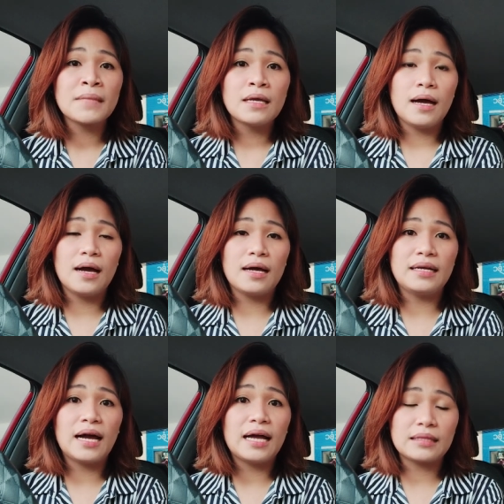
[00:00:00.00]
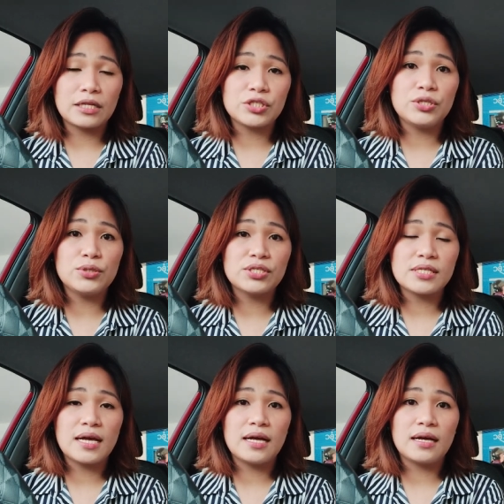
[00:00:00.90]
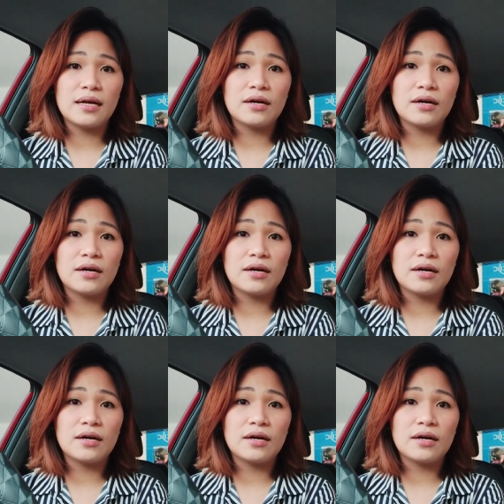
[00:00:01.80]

uh, naka-attach dun sa